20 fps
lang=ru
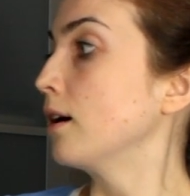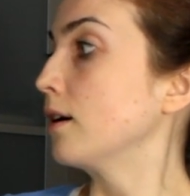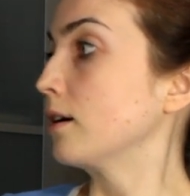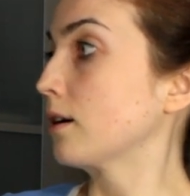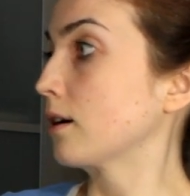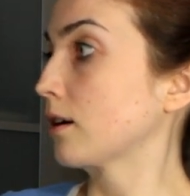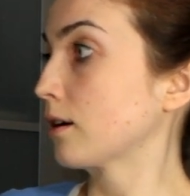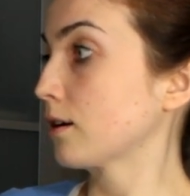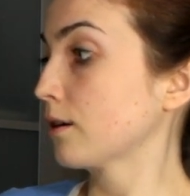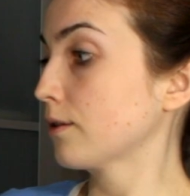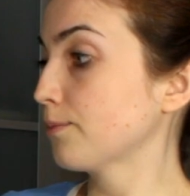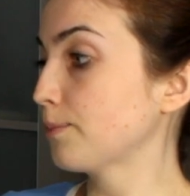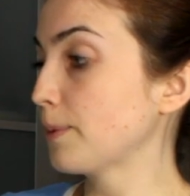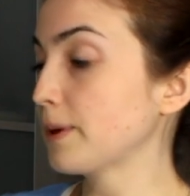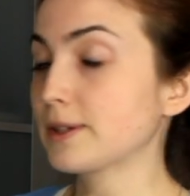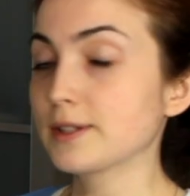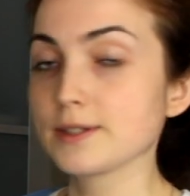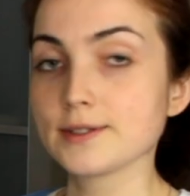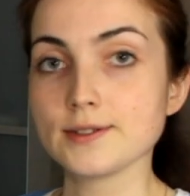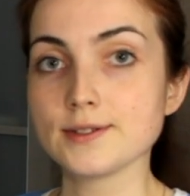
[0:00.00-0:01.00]
Э, по
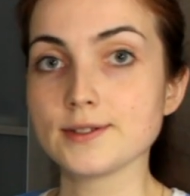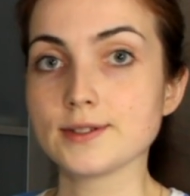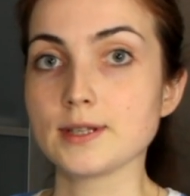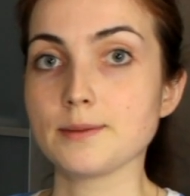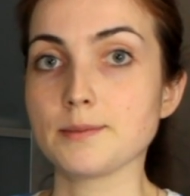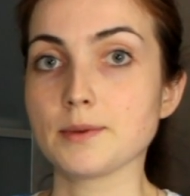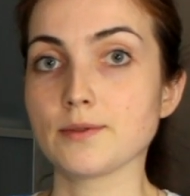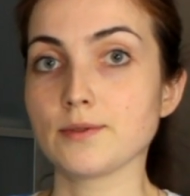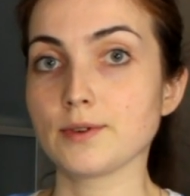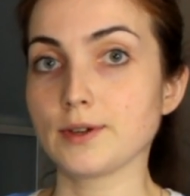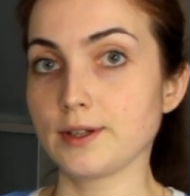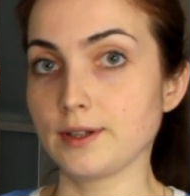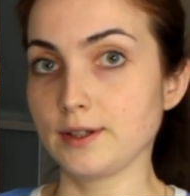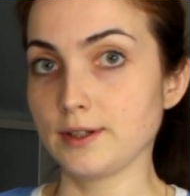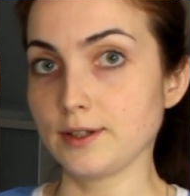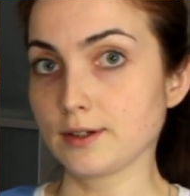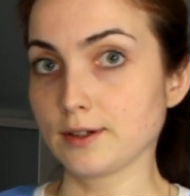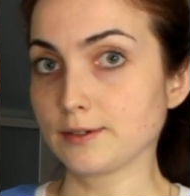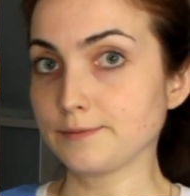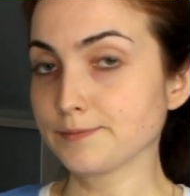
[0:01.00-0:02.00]
этой системе вы
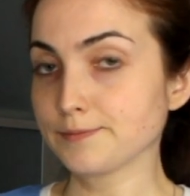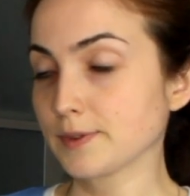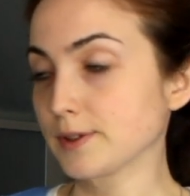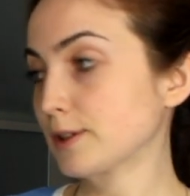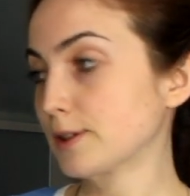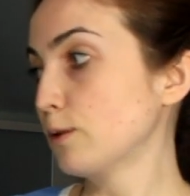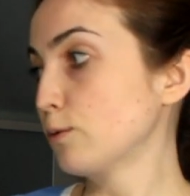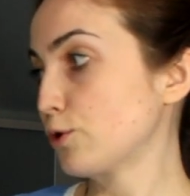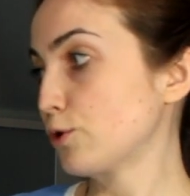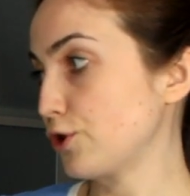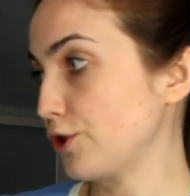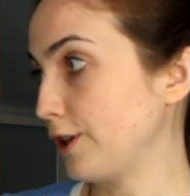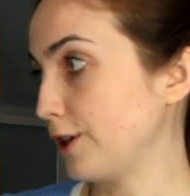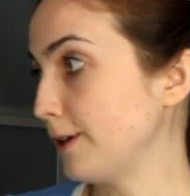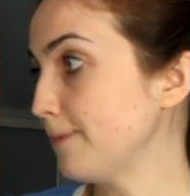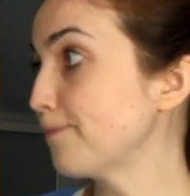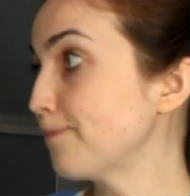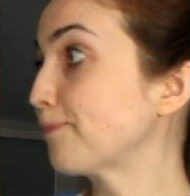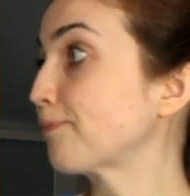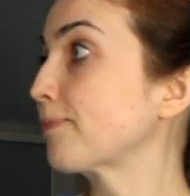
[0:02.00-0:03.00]
их
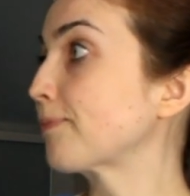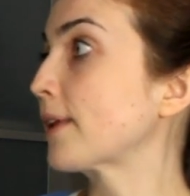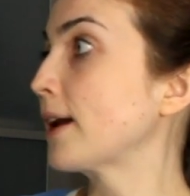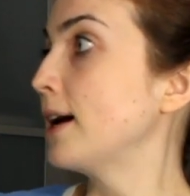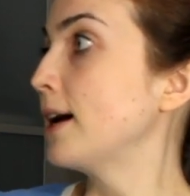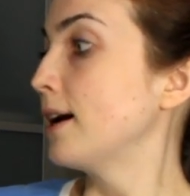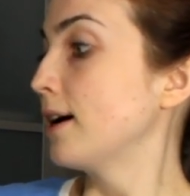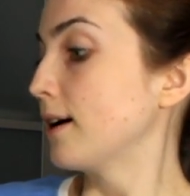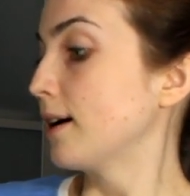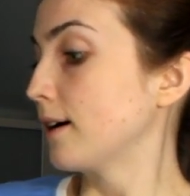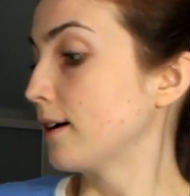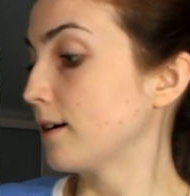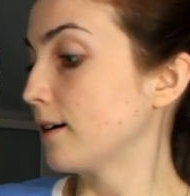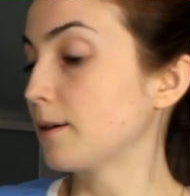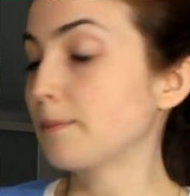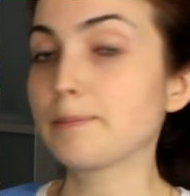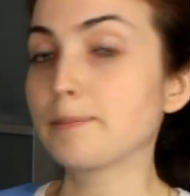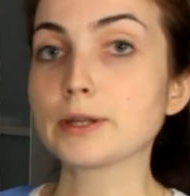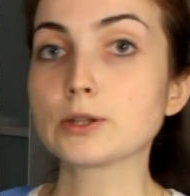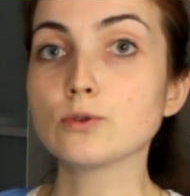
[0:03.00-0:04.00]
заучили,
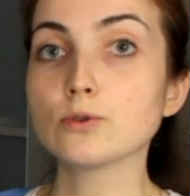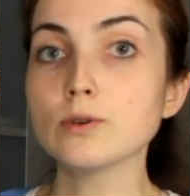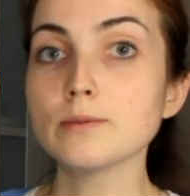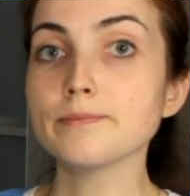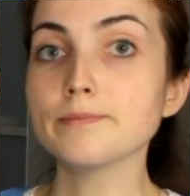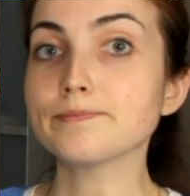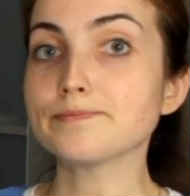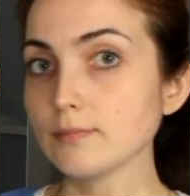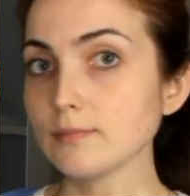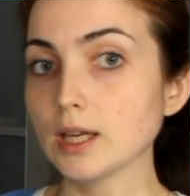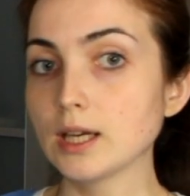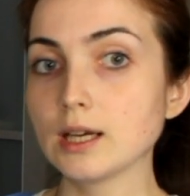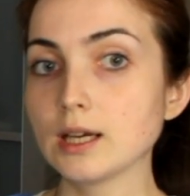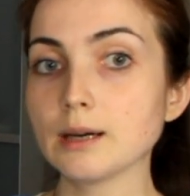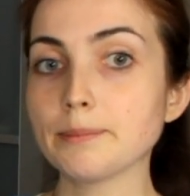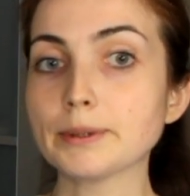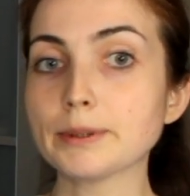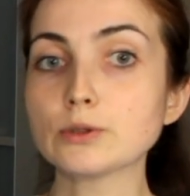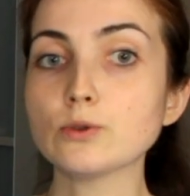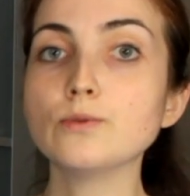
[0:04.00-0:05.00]
а, потом,
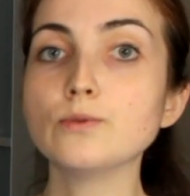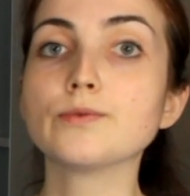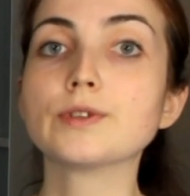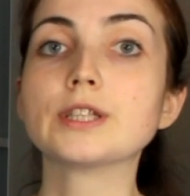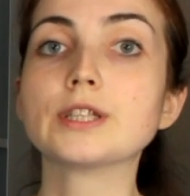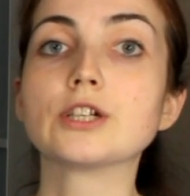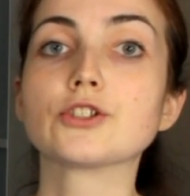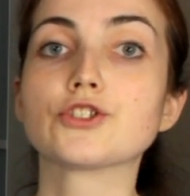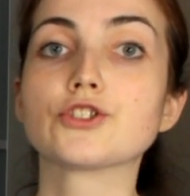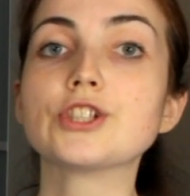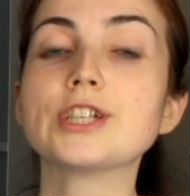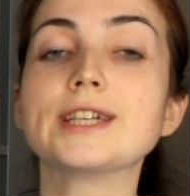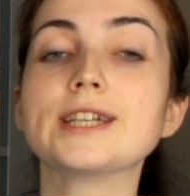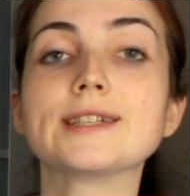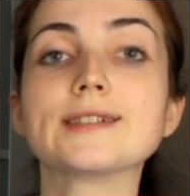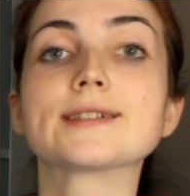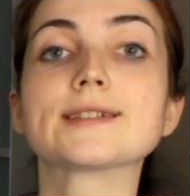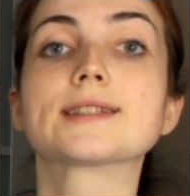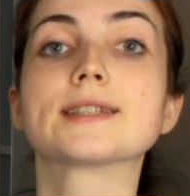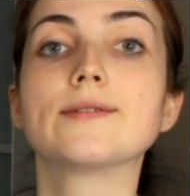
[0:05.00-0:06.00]
э, потом вы должны
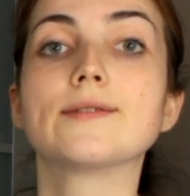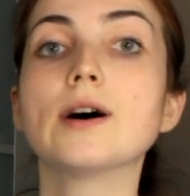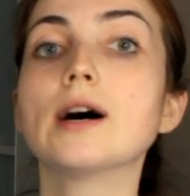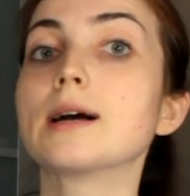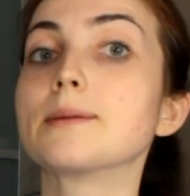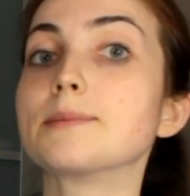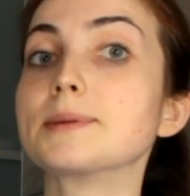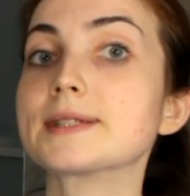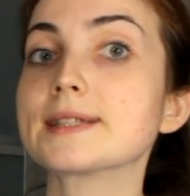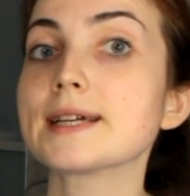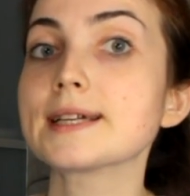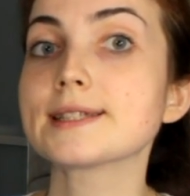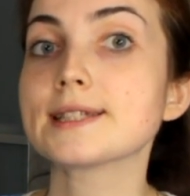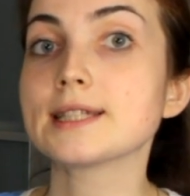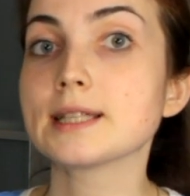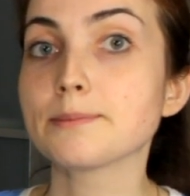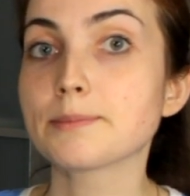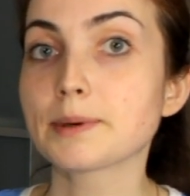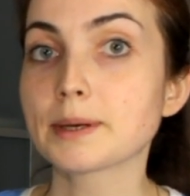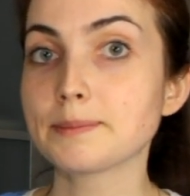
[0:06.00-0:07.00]
эти слова
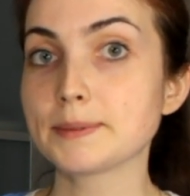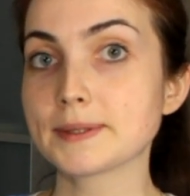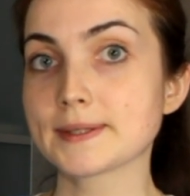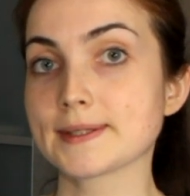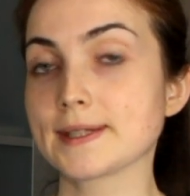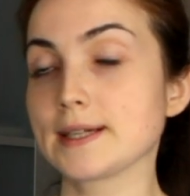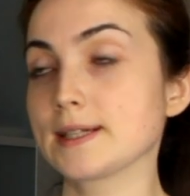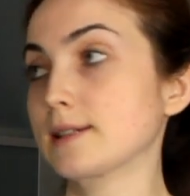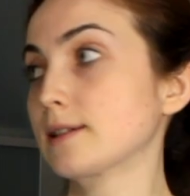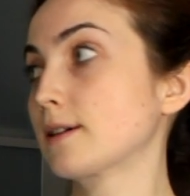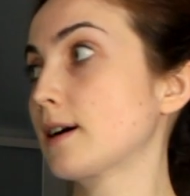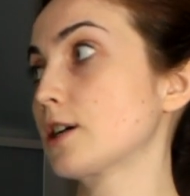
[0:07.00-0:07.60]
обязательно прописать.